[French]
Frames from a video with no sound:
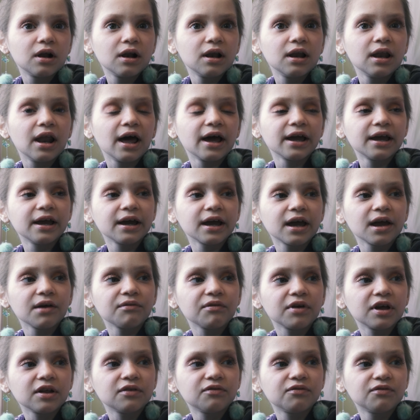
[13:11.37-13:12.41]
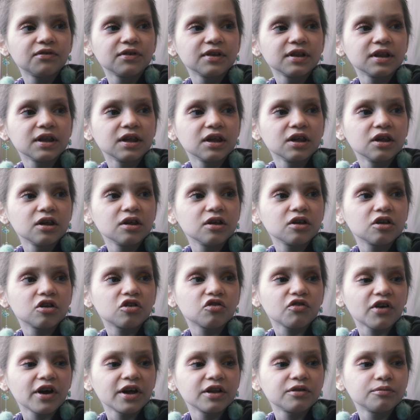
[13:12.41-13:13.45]
la grève va être finie, je
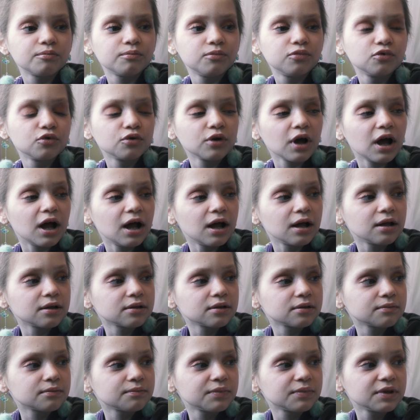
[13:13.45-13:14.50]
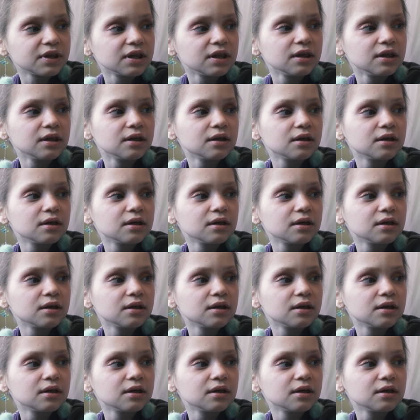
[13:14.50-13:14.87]
vais être plus grande, puis